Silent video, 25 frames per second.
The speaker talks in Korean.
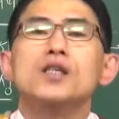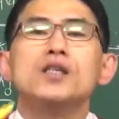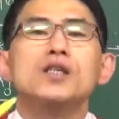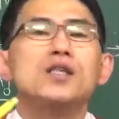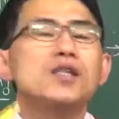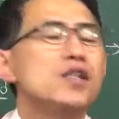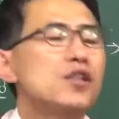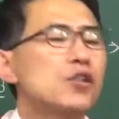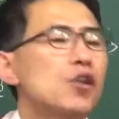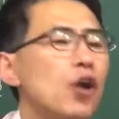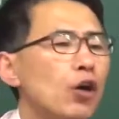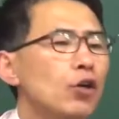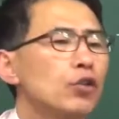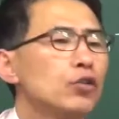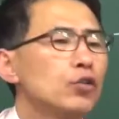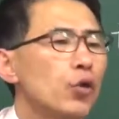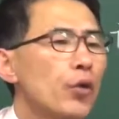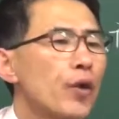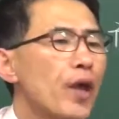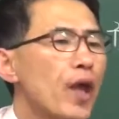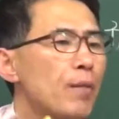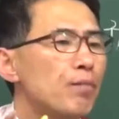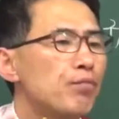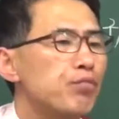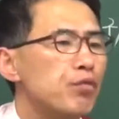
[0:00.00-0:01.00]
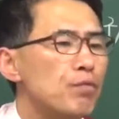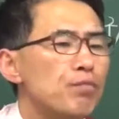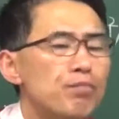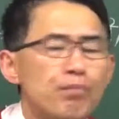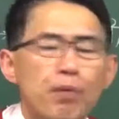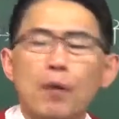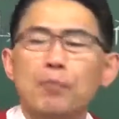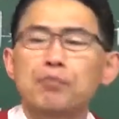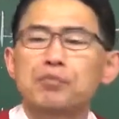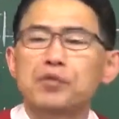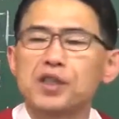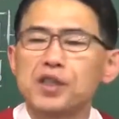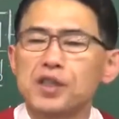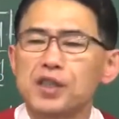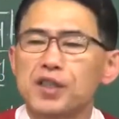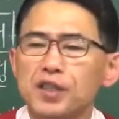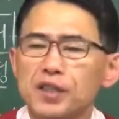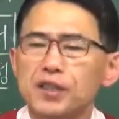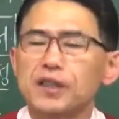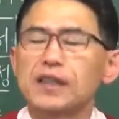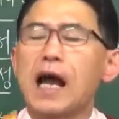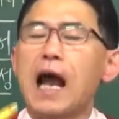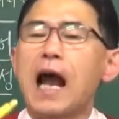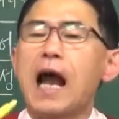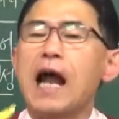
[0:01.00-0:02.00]
이 정도의 문법
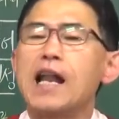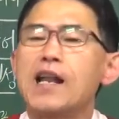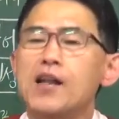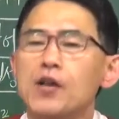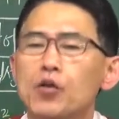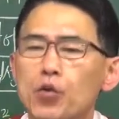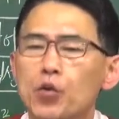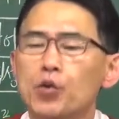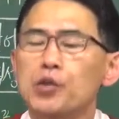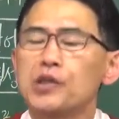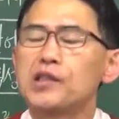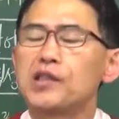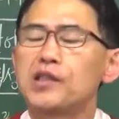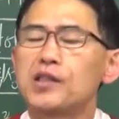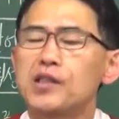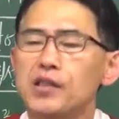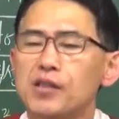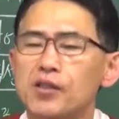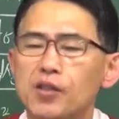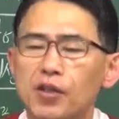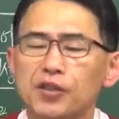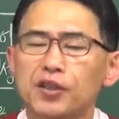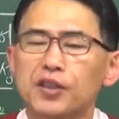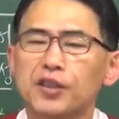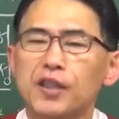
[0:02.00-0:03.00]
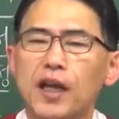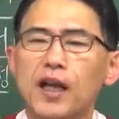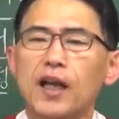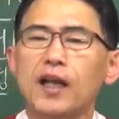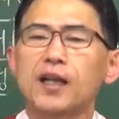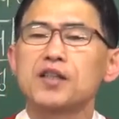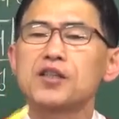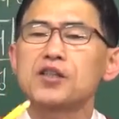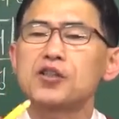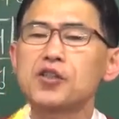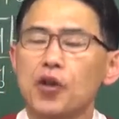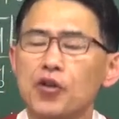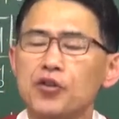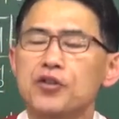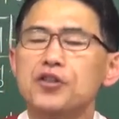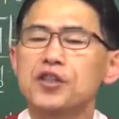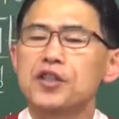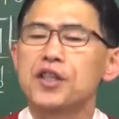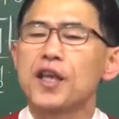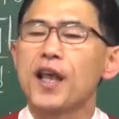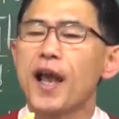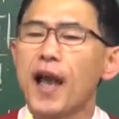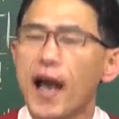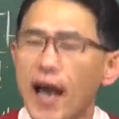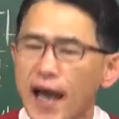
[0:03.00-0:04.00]
지식은 알고 있을 것이다라는
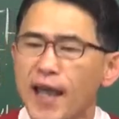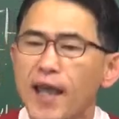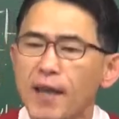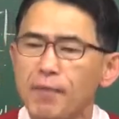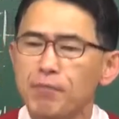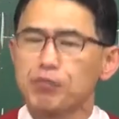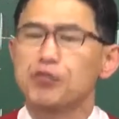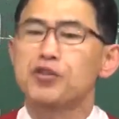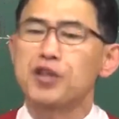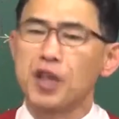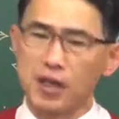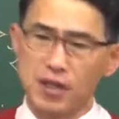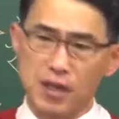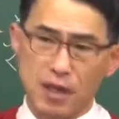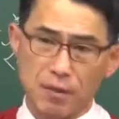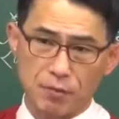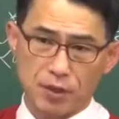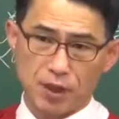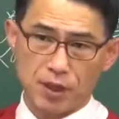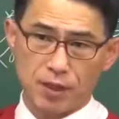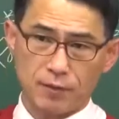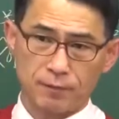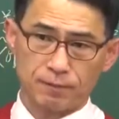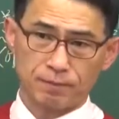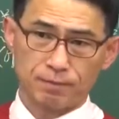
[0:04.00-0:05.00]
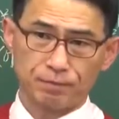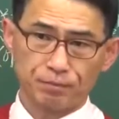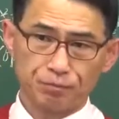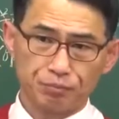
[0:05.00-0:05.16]
전제 하에 문제를 냅니다.